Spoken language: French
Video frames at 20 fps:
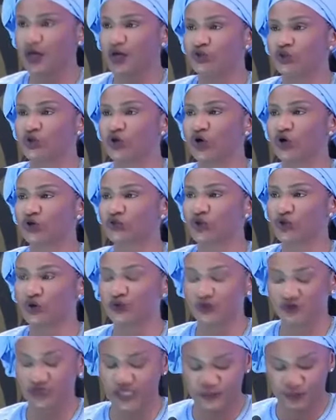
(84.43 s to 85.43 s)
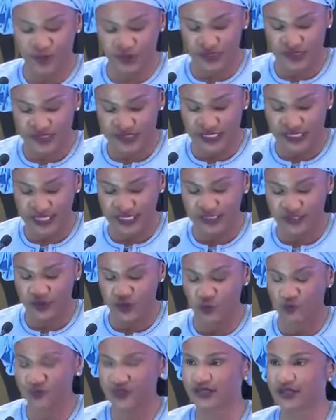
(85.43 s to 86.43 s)
Trente ans de dépenses
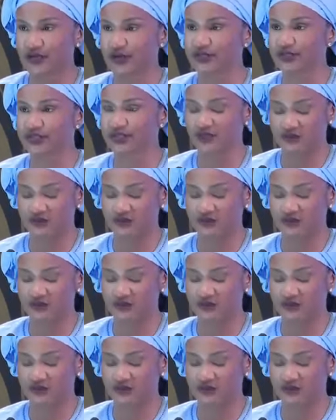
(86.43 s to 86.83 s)
exorbitantes